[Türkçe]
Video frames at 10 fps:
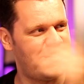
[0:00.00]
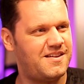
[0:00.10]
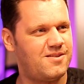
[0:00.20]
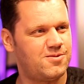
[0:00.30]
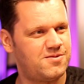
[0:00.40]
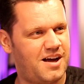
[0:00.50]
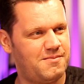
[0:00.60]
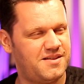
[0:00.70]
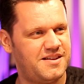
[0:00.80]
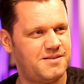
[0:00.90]
sevgili sosyal
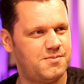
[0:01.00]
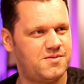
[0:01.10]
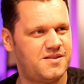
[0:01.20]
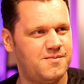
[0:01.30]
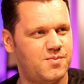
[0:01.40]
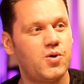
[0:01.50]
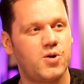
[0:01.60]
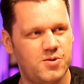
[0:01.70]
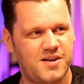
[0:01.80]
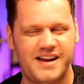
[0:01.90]
medya ekibimiz. Hocam
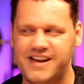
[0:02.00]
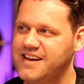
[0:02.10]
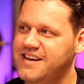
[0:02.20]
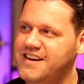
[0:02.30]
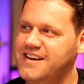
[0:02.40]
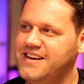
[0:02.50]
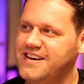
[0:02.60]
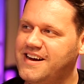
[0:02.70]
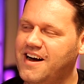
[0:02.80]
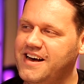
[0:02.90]
kayıt altında değil mi? Ben bahis
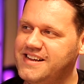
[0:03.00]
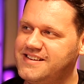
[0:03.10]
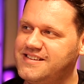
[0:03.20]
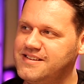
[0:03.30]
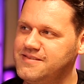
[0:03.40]
meselelerini falan